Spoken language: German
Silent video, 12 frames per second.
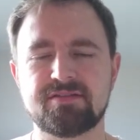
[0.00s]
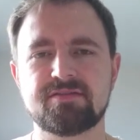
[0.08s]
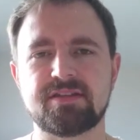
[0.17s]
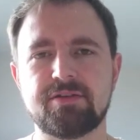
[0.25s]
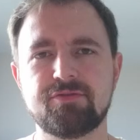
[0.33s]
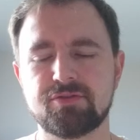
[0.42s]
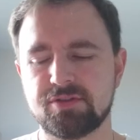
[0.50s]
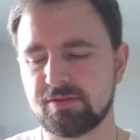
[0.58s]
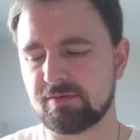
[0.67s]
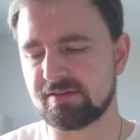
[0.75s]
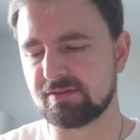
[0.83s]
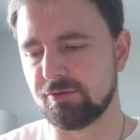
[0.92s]
Senf und
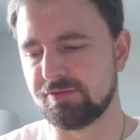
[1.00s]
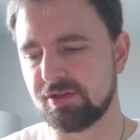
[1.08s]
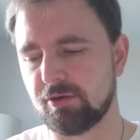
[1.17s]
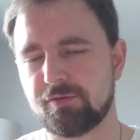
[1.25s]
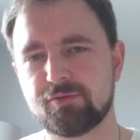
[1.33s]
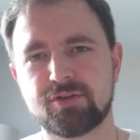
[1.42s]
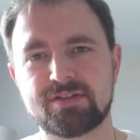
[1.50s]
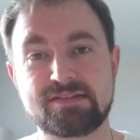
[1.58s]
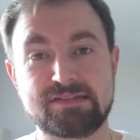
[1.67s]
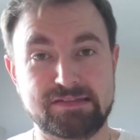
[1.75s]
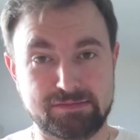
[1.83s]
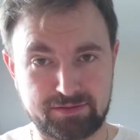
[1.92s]
irgendwas drauf in der Hoffnung, dass es
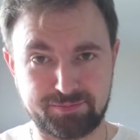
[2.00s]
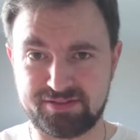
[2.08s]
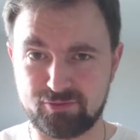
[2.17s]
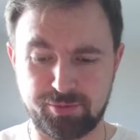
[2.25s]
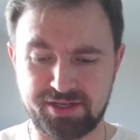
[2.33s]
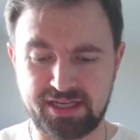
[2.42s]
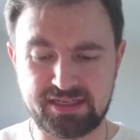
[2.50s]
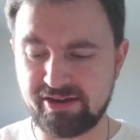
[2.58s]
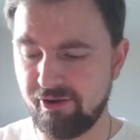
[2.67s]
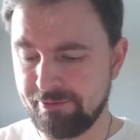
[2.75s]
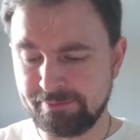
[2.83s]
das ein bisschen überdeckt.